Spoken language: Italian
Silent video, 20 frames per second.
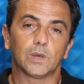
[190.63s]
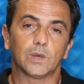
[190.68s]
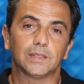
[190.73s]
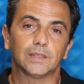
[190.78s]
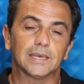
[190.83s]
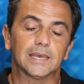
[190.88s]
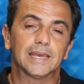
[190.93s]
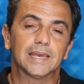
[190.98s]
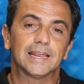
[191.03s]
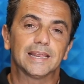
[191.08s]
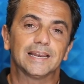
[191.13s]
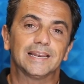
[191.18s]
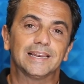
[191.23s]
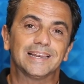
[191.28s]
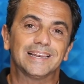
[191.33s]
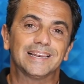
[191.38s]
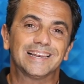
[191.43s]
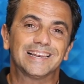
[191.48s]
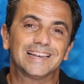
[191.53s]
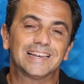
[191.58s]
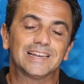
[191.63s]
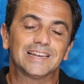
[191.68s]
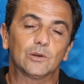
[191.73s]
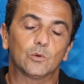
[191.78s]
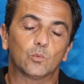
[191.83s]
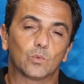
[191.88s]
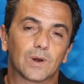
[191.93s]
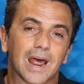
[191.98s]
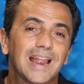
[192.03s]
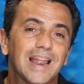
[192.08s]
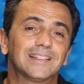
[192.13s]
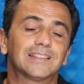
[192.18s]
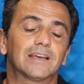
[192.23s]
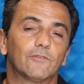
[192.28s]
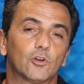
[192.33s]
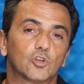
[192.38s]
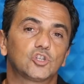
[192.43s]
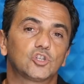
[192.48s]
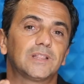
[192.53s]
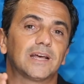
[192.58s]
quindi l-
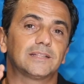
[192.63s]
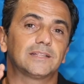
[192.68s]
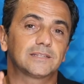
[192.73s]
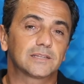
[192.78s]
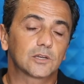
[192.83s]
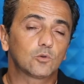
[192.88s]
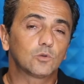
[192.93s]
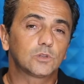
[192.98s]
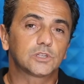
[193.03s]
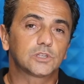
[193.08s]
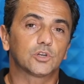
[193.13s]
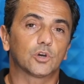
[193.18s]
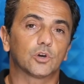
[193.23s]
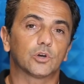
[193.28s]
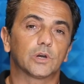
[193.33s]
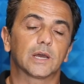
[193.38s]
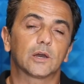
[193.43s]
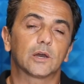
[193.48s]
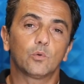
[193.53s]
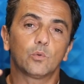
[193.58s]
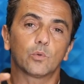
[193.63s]
un'alta velocità di esecuzione